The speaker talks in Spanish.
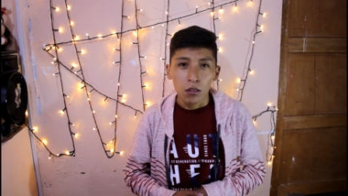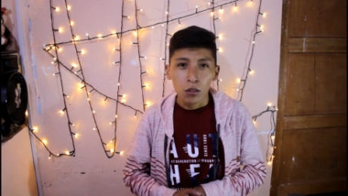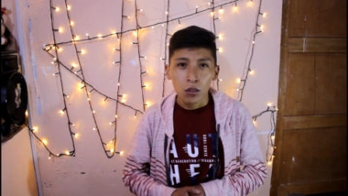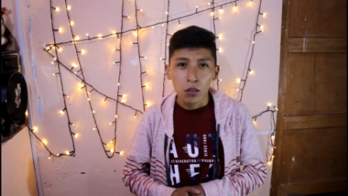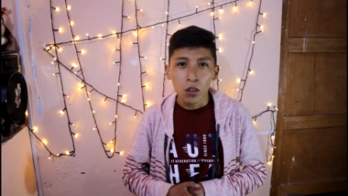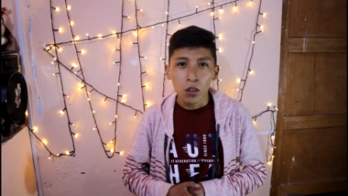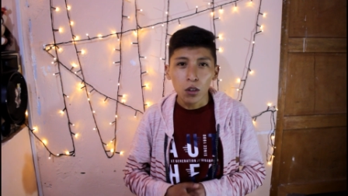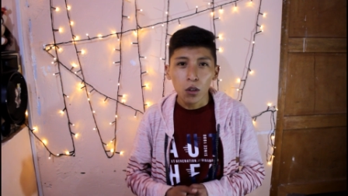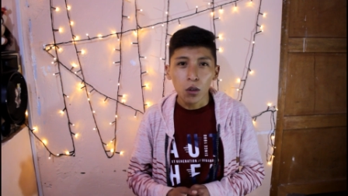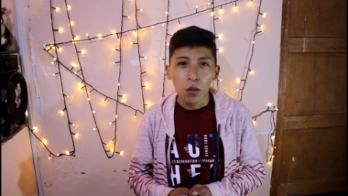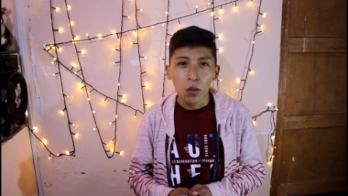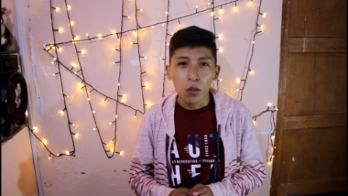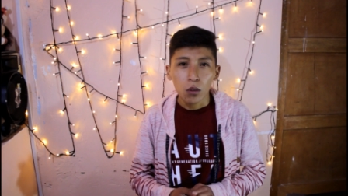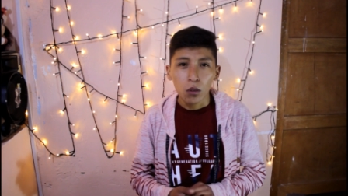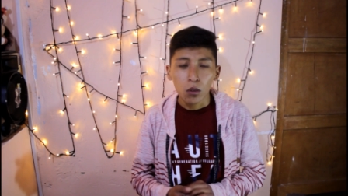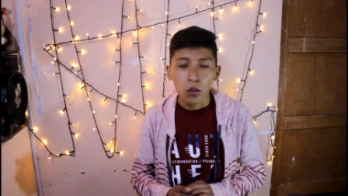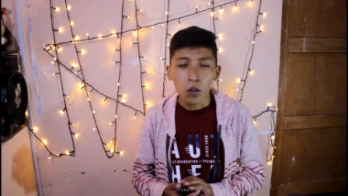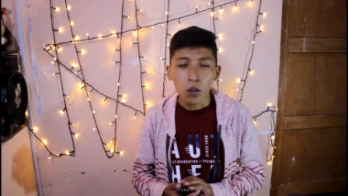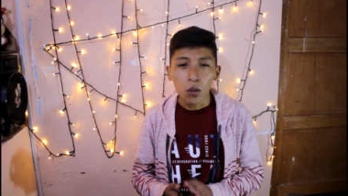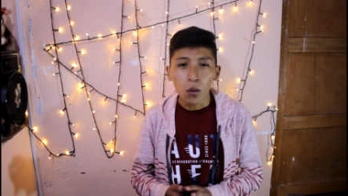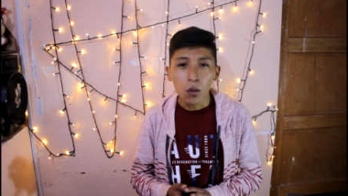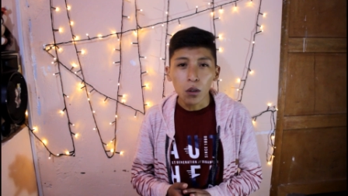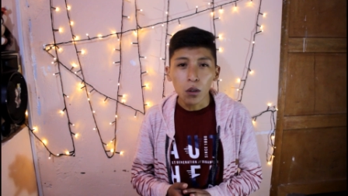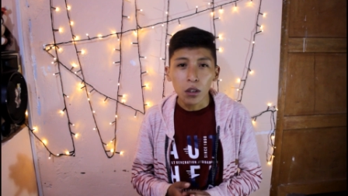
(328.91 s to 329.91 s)
Todo,
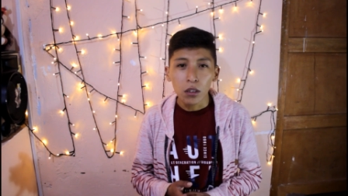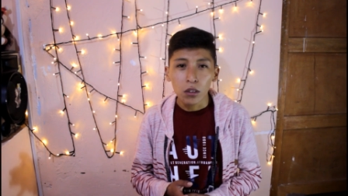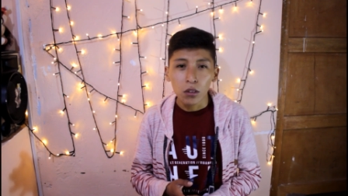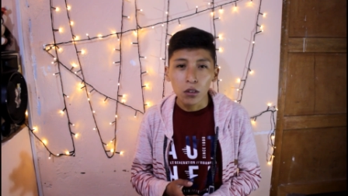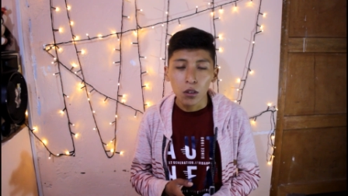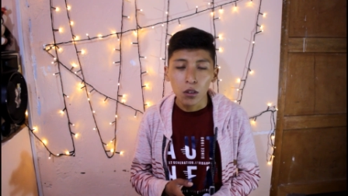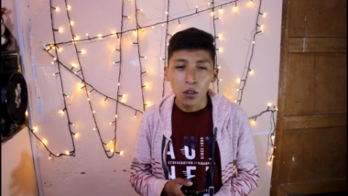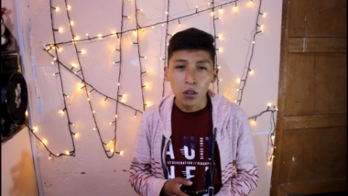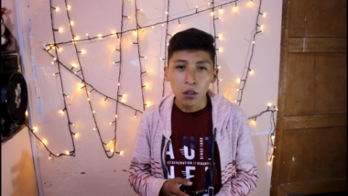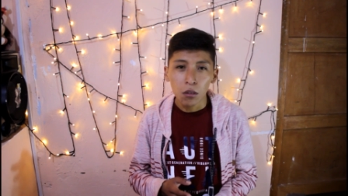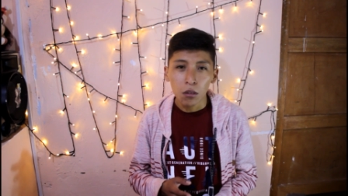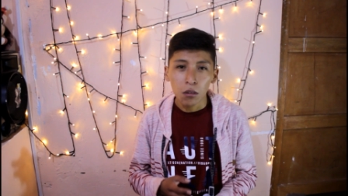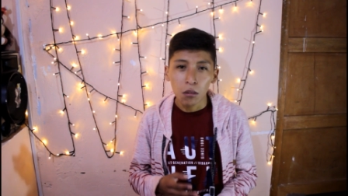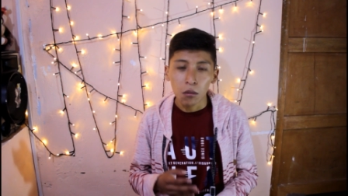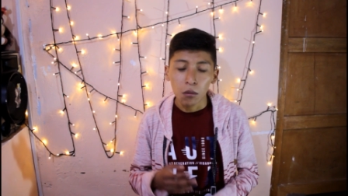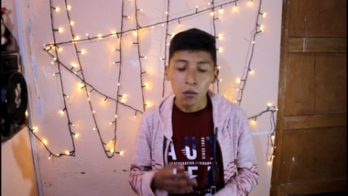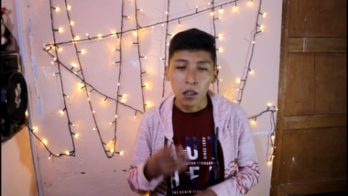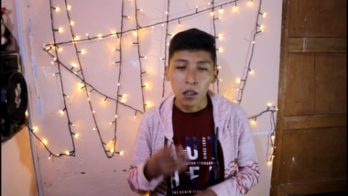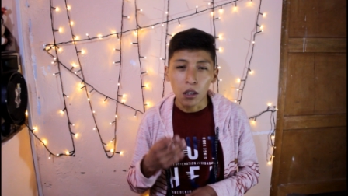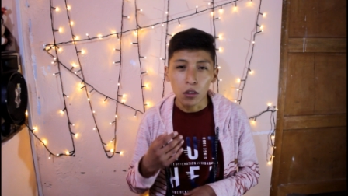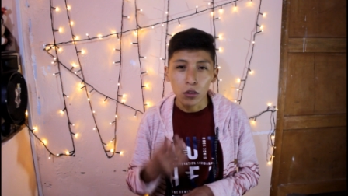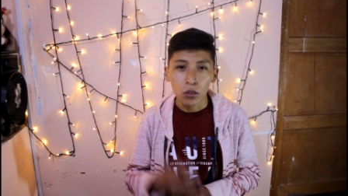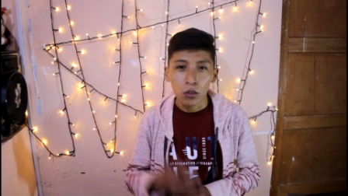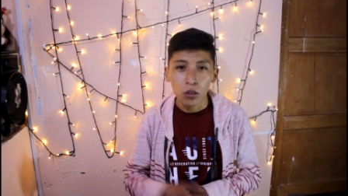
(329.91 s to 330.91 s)
todo esto
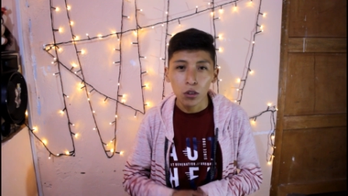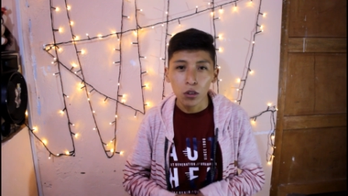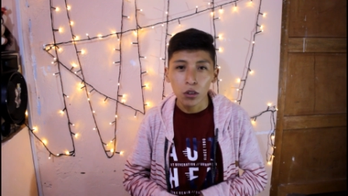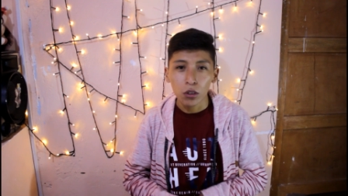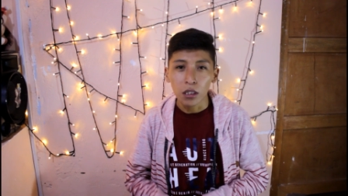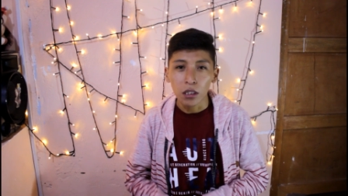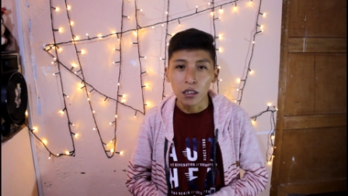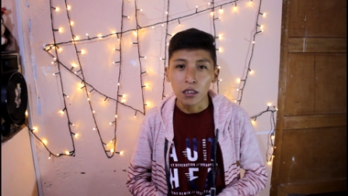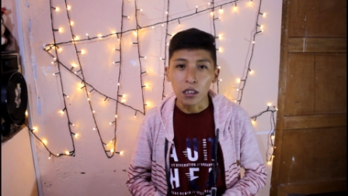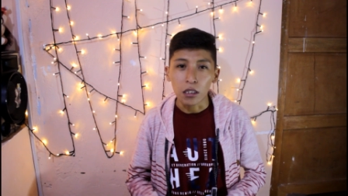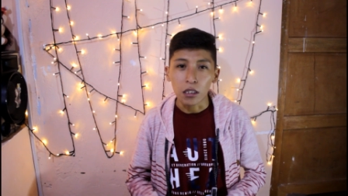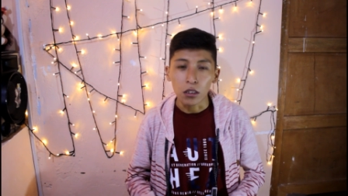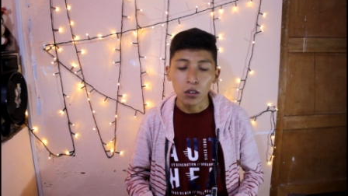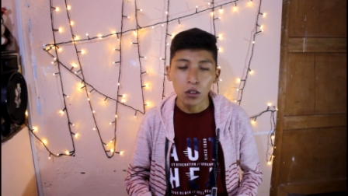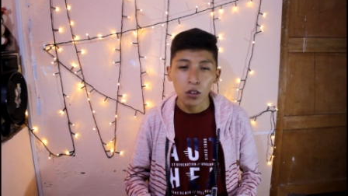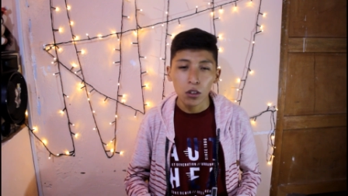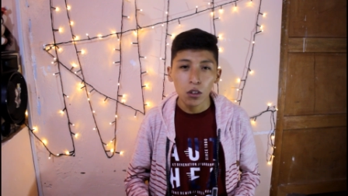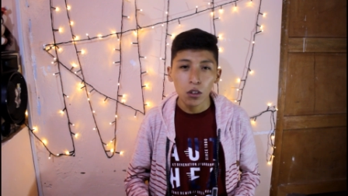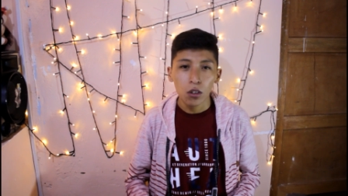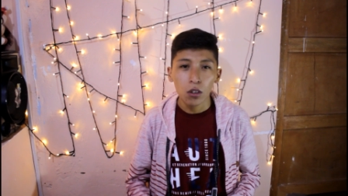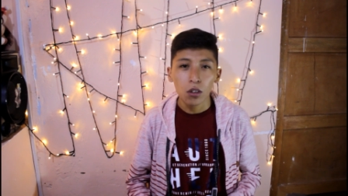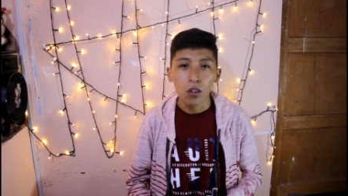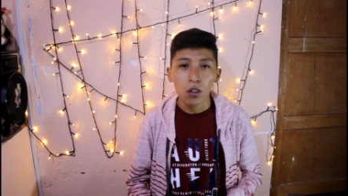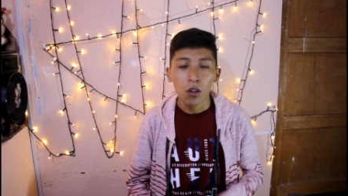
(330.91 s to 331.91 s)
causó
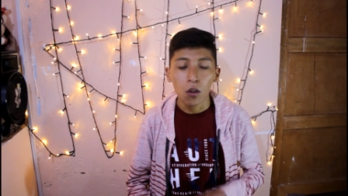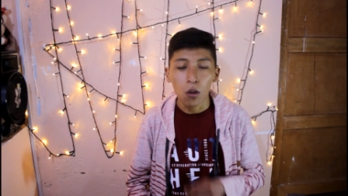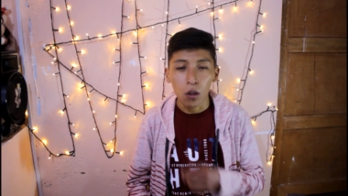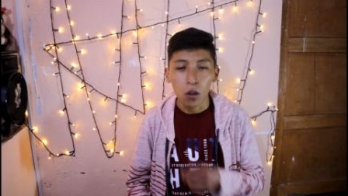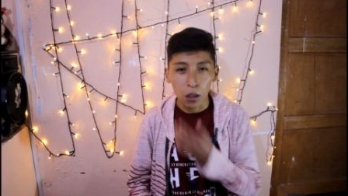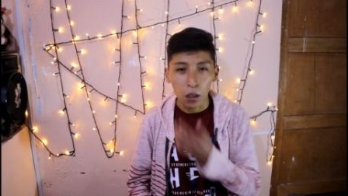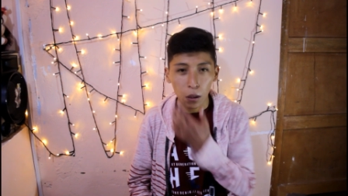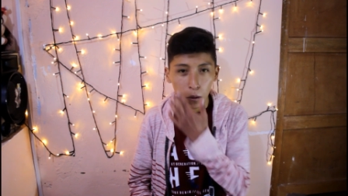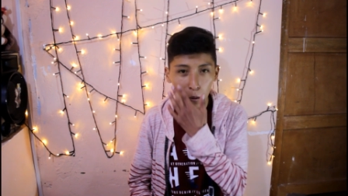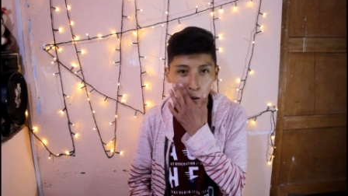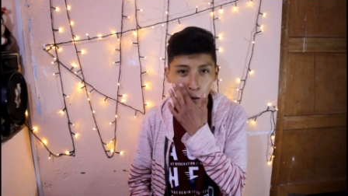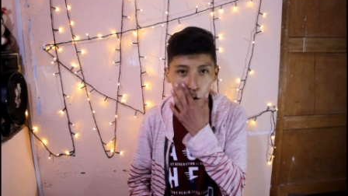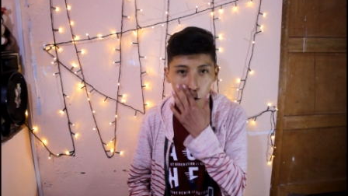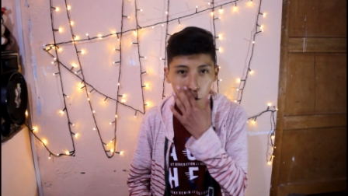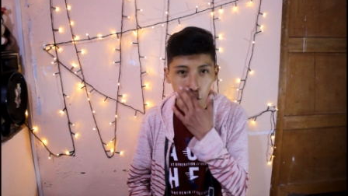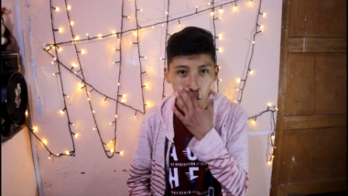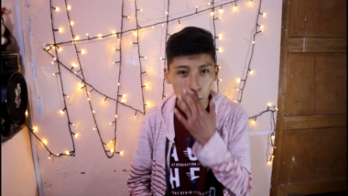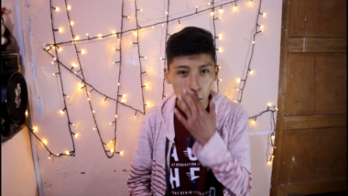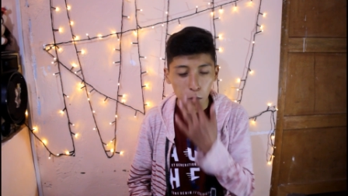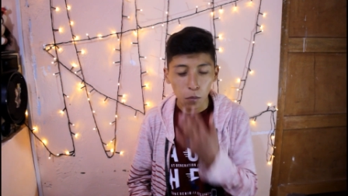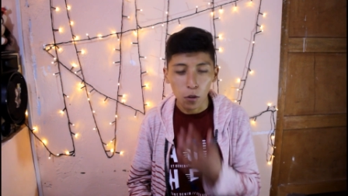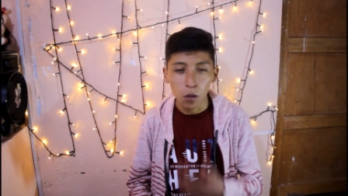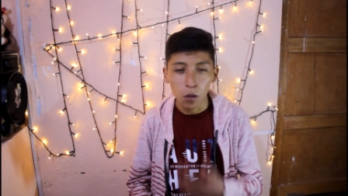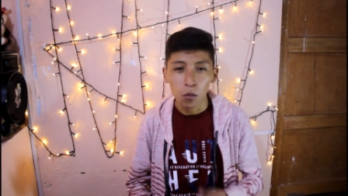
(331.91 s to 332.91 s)
sensación o
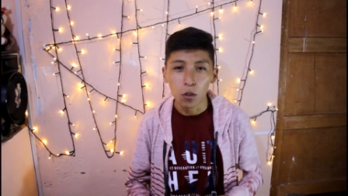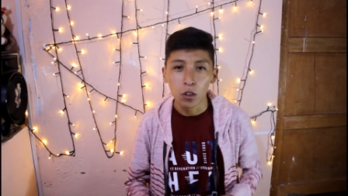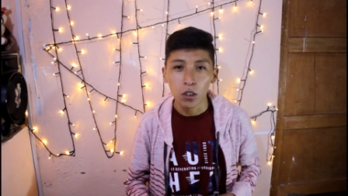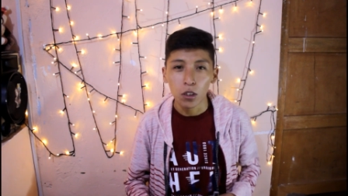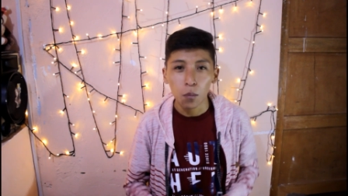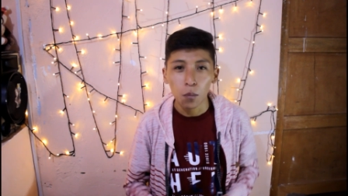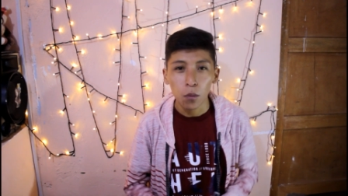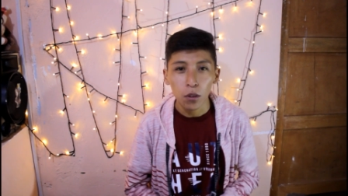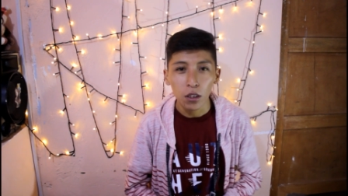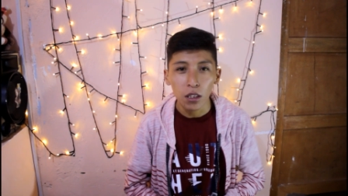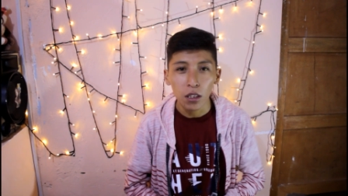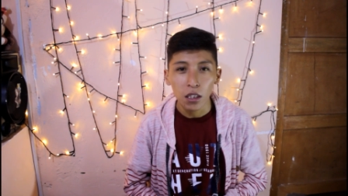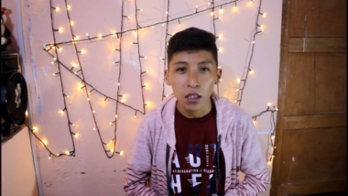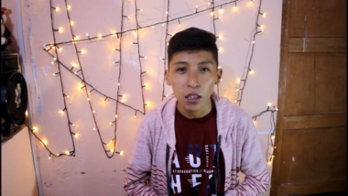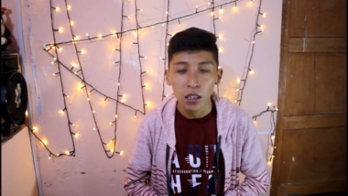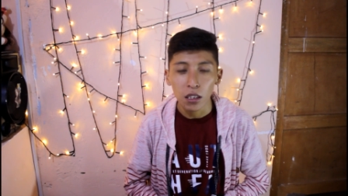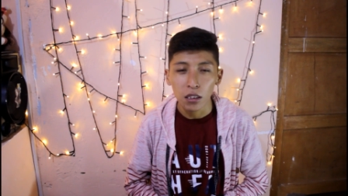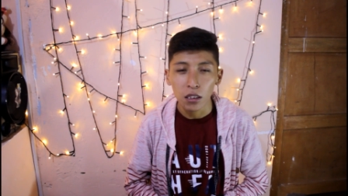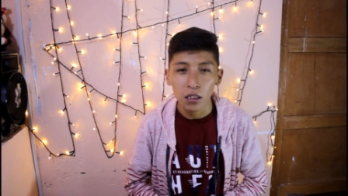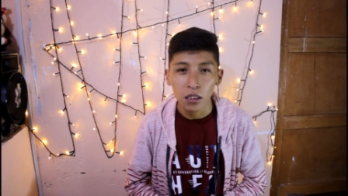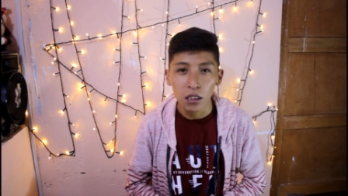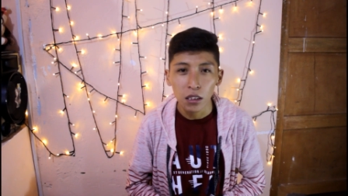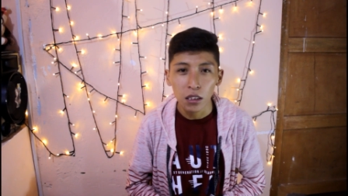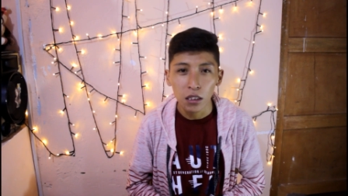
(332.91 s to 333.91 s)
causó, como se podría
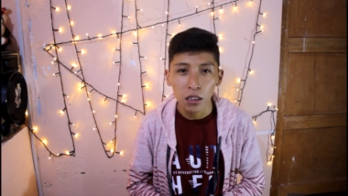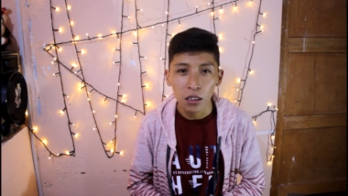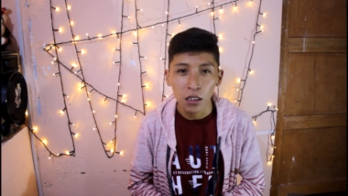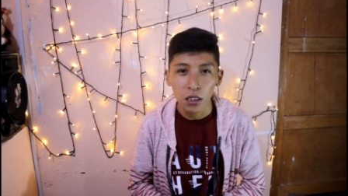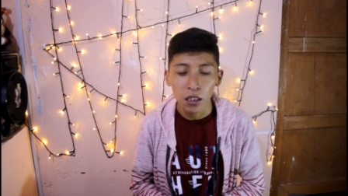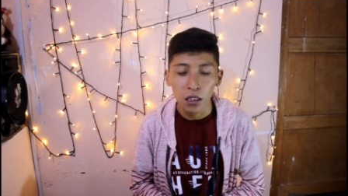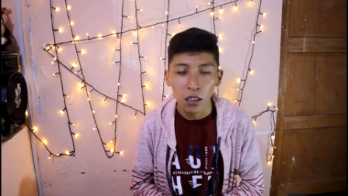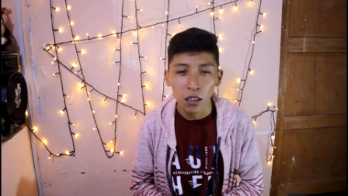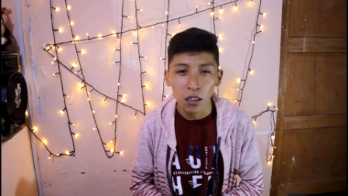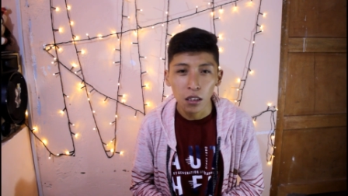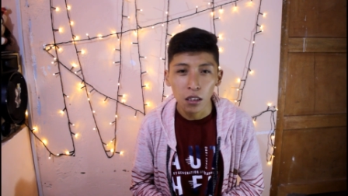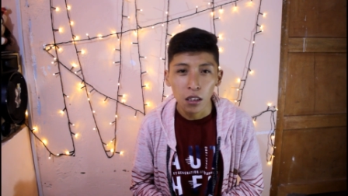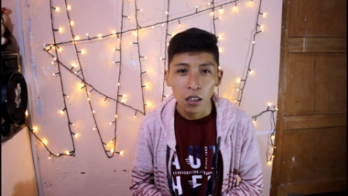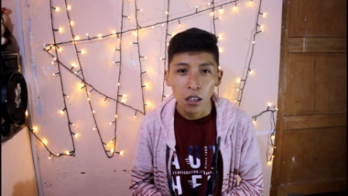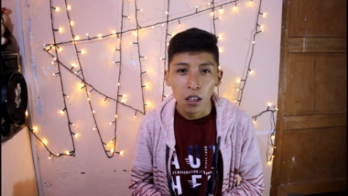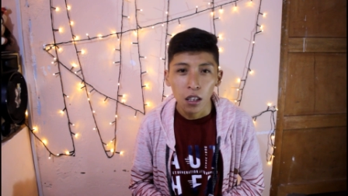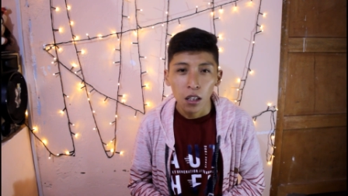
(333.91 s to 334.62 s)
decirse,